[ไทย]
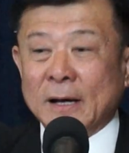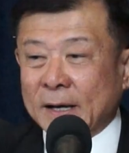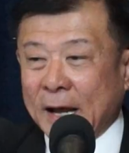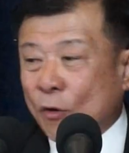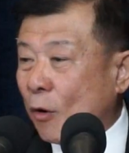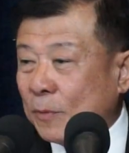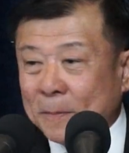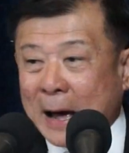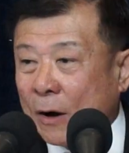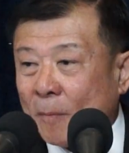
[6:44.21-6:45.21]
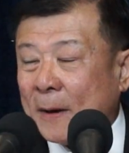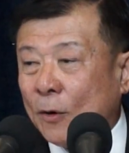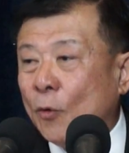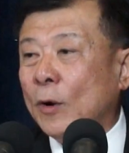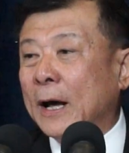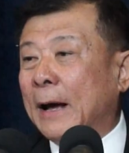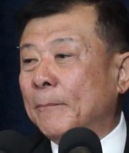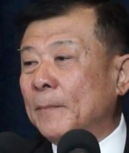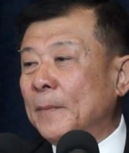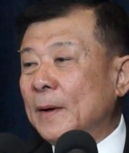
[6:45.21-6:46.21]
คืนให้ครบหรือเปล่าก็ไม่รู้นะครับ
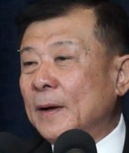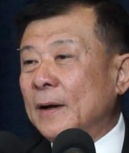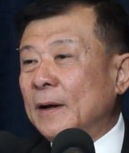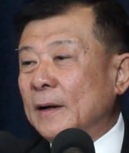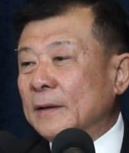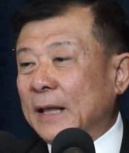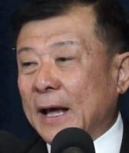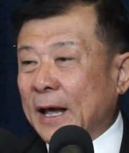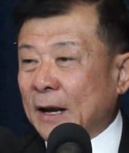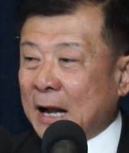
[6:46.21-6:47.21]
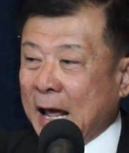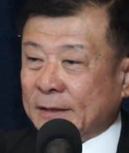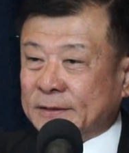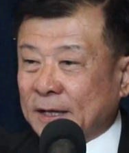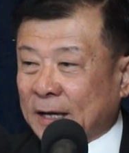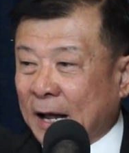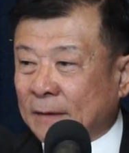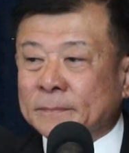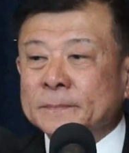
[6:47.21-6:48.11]
แต่เห็นไล่ซื้อกัน